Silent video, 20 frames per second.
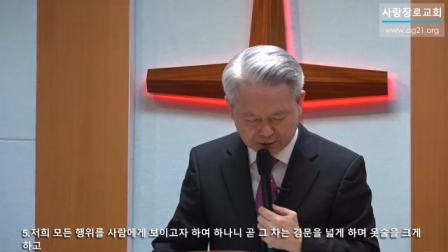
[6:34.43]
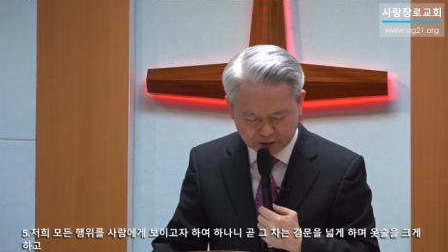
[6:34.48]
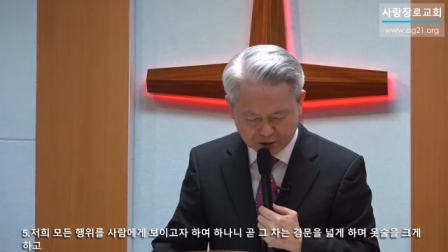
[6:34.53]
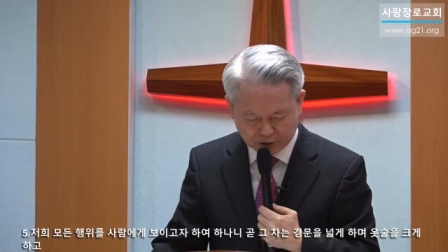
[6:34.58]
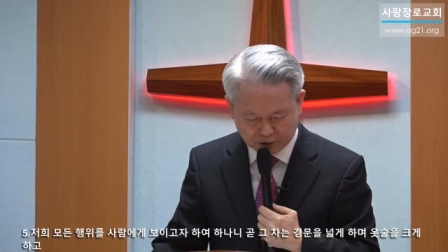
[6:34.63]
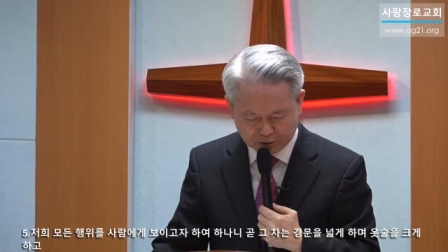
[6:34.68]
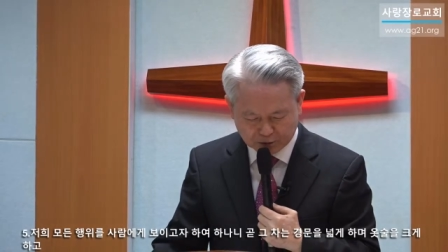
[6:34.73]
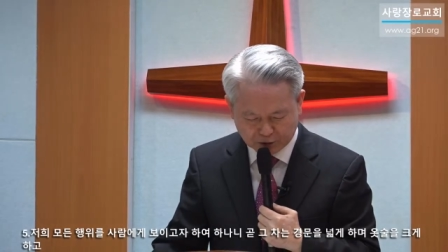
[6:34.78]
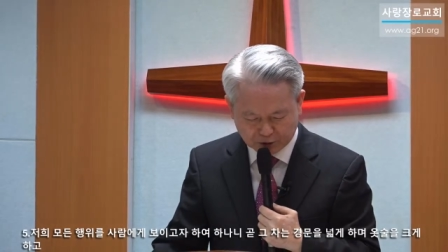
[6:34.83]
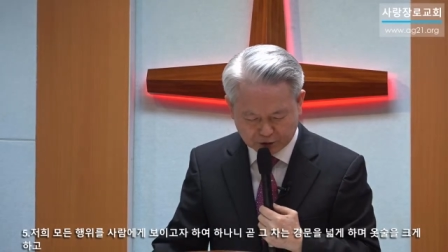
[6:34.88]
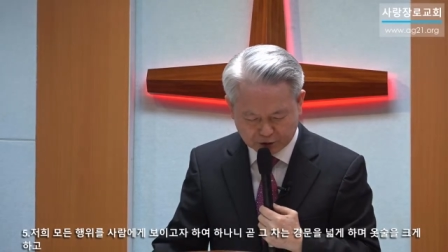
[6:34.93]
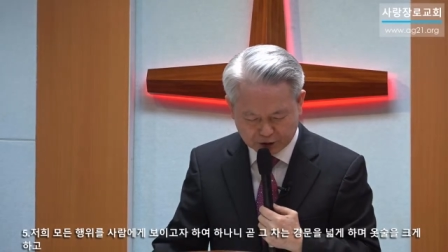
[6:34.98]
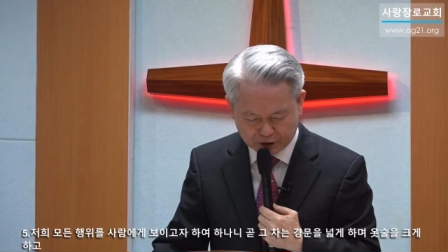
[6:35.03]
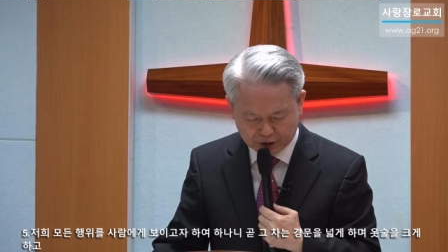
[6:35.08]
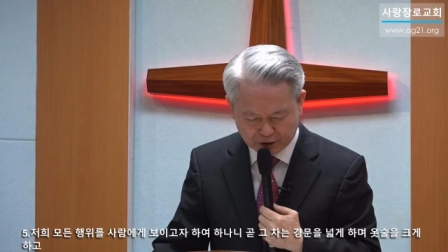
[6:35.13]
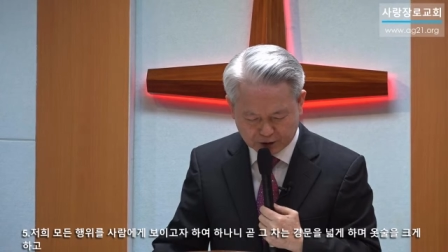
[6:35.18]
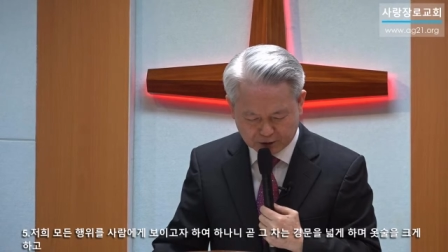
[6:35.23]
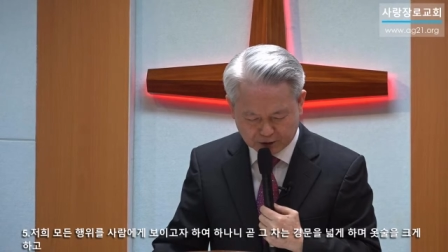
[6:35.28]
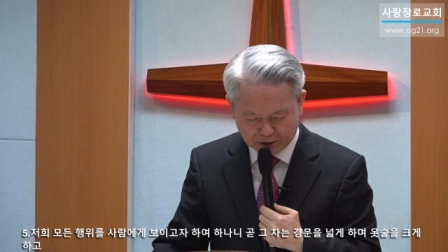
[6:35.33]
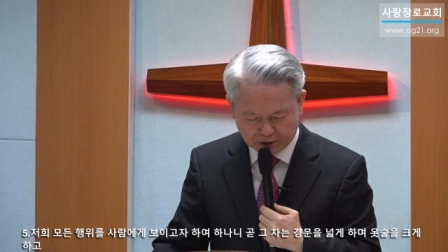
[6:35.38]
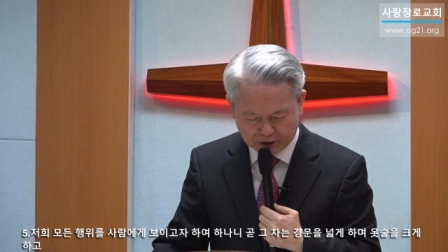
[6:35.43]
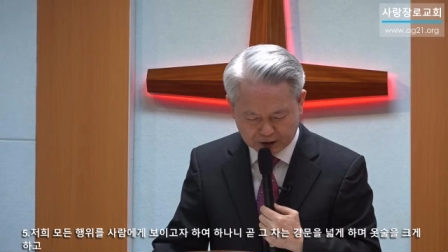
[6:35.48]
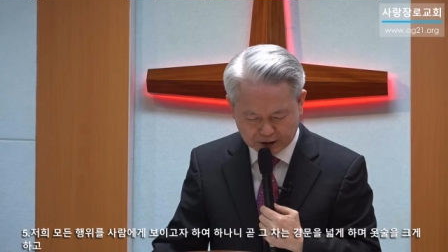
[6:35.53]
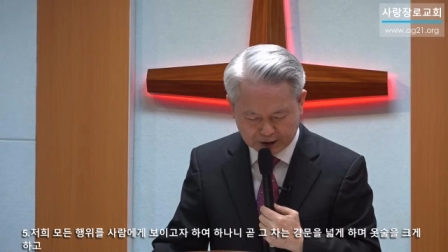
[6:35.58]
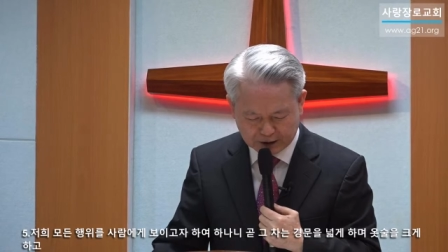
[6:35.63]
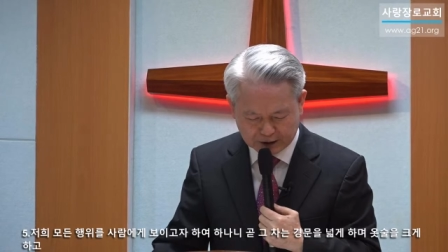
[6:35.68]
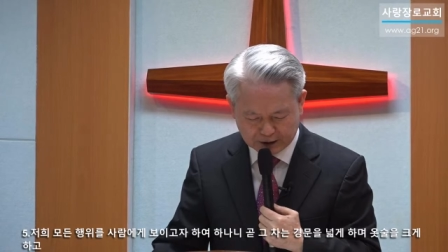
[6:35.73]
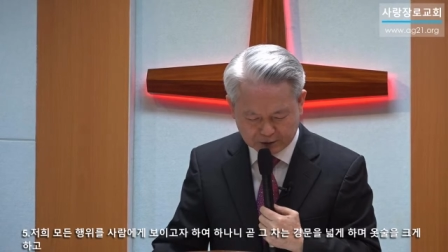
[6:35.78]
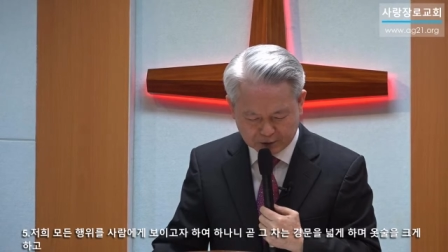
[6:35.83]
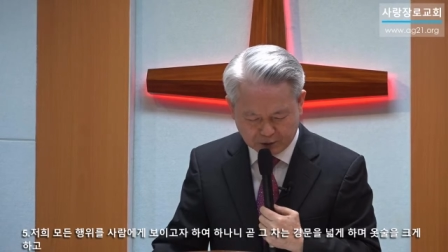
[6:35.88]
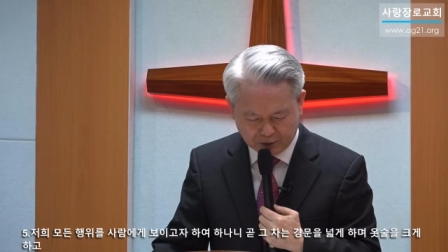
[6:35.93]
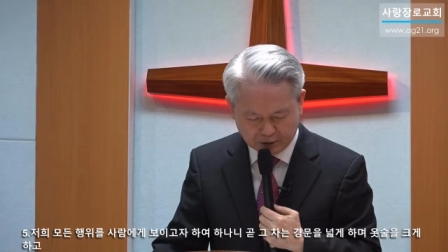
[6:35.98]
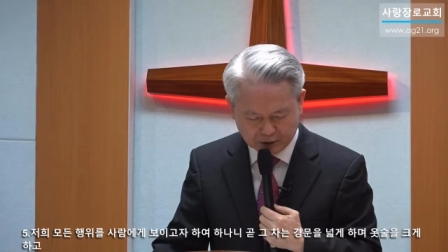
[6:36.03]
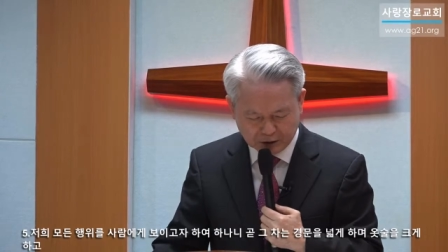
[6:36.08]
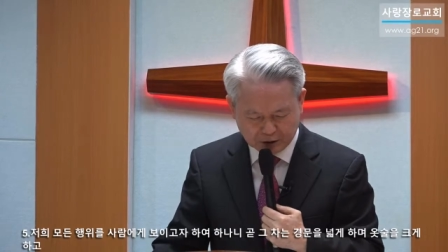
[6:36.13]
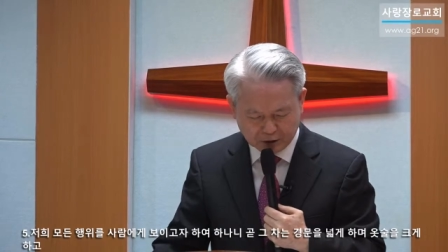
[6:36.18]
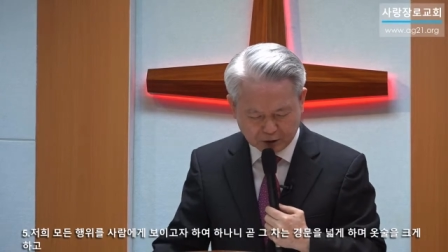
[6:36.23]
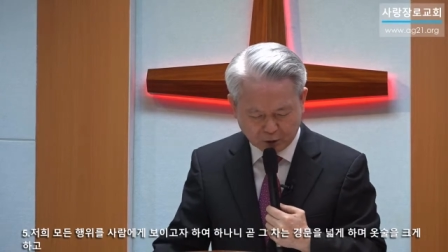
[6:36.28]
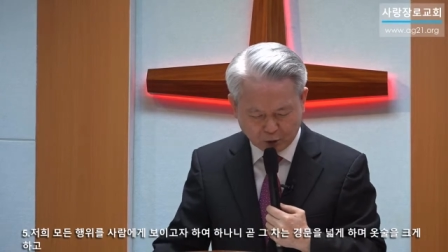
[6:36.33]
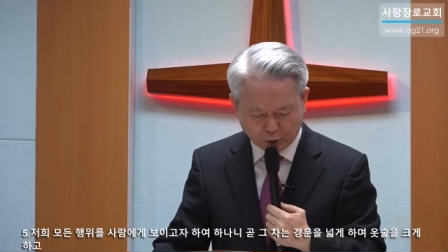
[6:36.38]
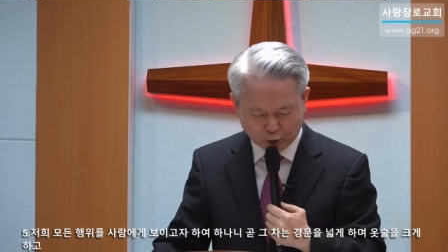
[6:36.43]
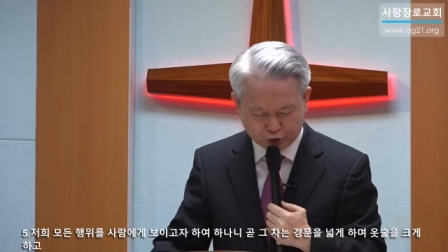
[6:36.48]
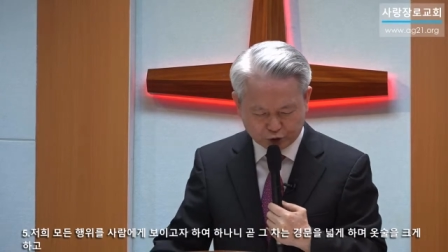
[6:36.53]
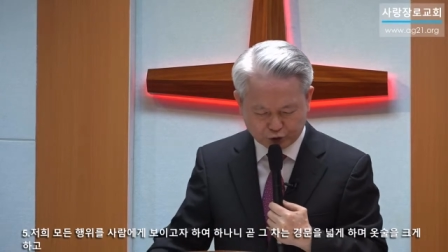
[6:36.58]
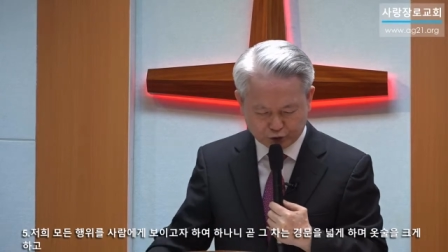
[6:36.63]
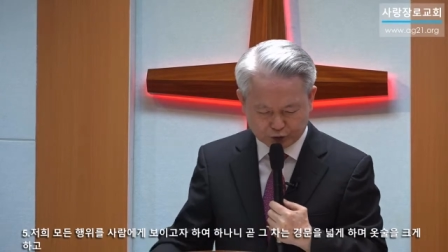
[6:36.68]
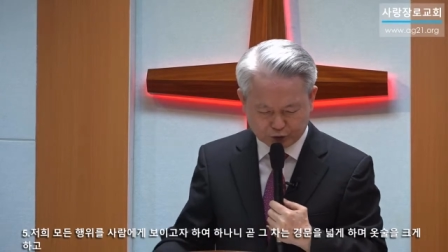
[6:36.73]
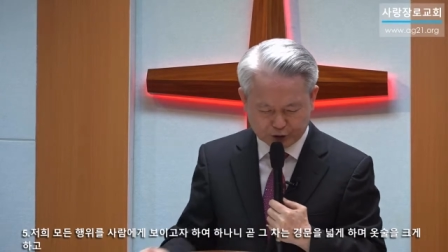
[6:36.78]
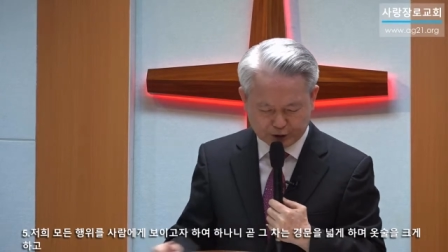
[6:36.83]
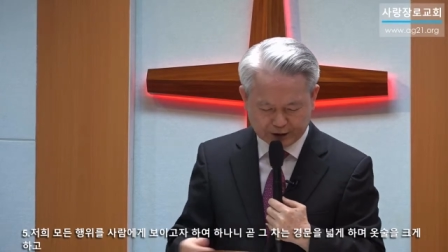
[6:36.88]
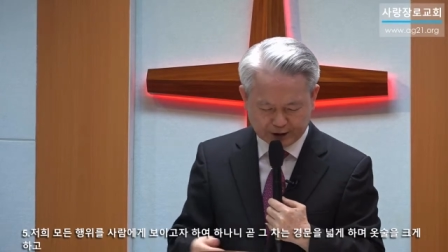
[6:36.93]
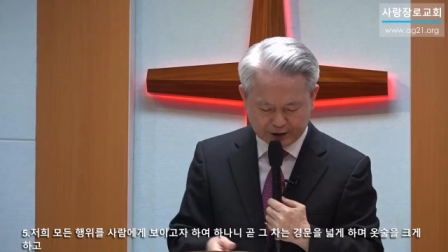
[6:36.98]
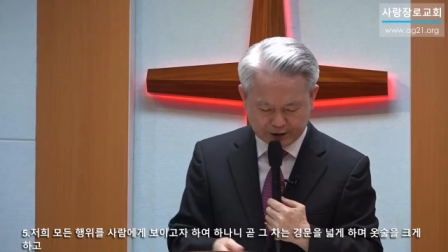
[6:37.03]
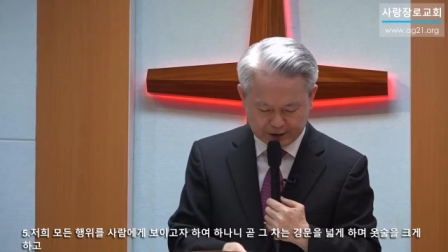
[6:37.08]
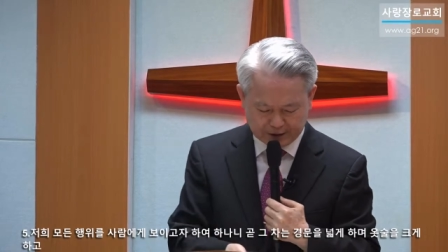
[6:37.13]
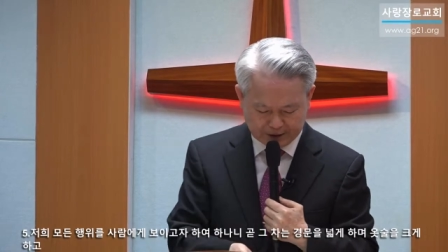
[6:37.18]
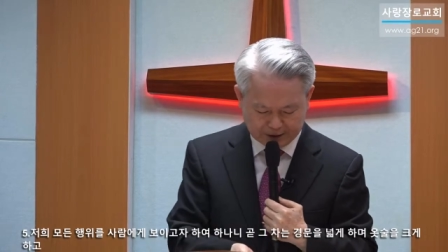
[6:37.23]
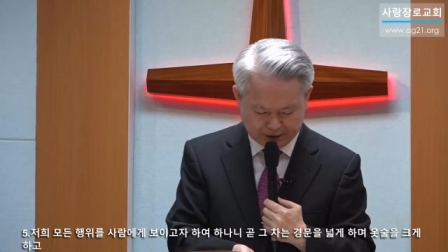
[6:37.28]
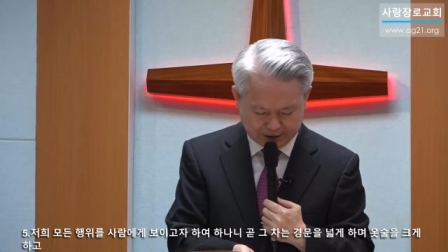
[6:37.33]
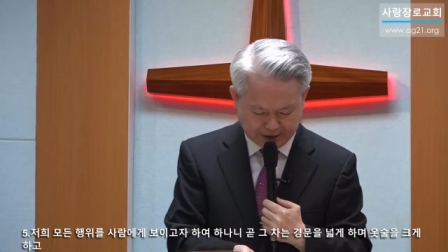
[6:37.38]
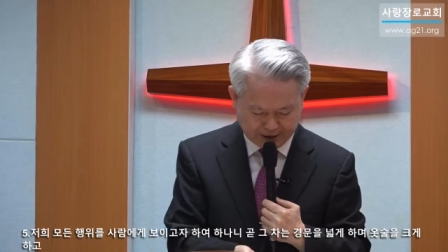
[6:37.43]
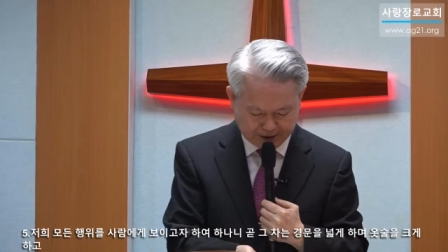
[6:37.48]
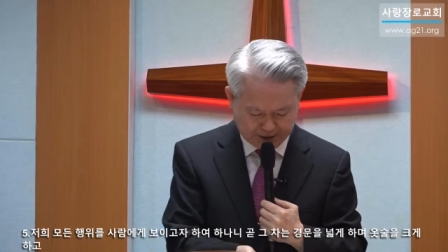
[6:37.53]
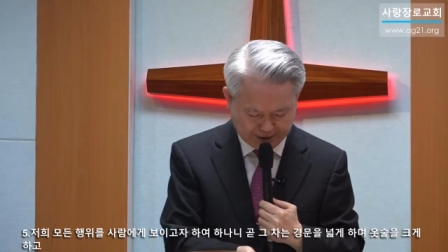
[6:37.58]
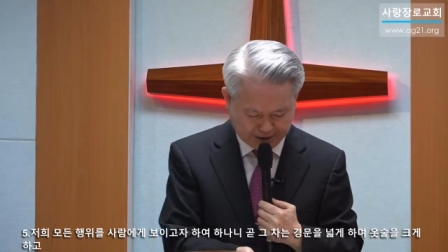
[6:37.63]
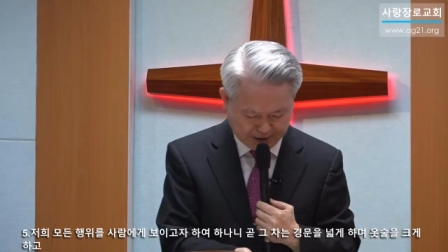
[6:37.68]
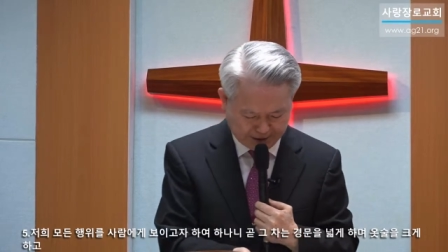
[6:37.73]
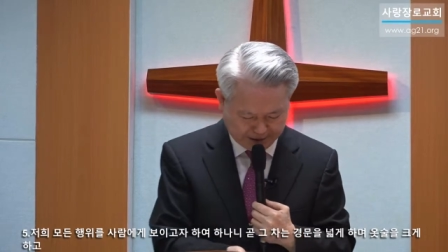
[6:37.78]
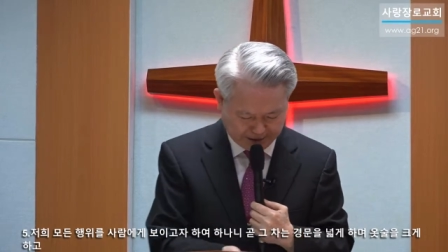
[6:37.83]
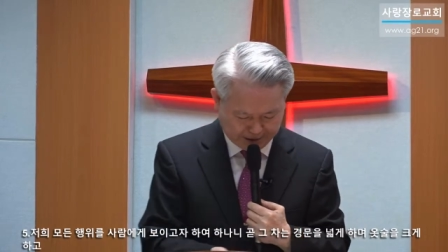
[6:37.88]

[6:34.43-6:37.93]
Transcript: 경문을 넓게 하고 오수를 크게 한다.